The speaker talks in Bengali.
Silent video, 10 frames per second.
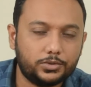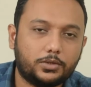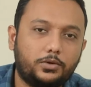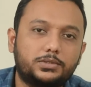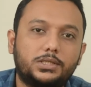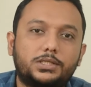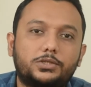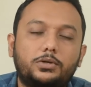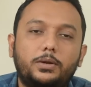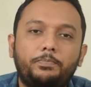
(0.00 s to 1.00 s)
কিছুটা
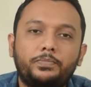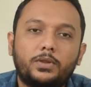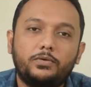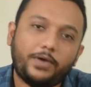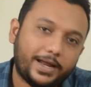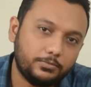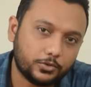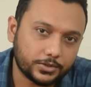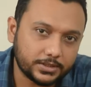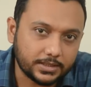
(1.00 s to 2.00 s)
কনসেন্ট্রেশন ফাইন
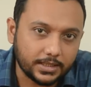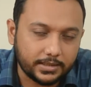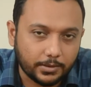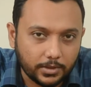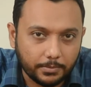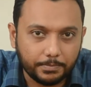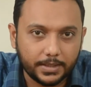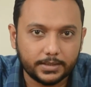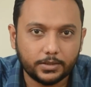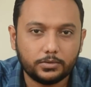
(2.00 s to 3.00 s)
মোটর স্কিল
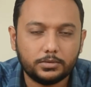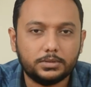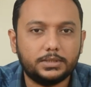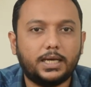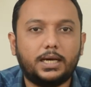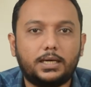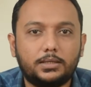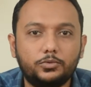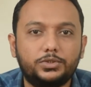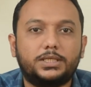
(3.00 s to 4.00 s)
ডেভেলপমেন্টেও দেয়া
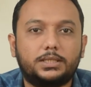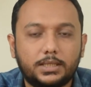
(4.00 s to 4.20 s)
উচিত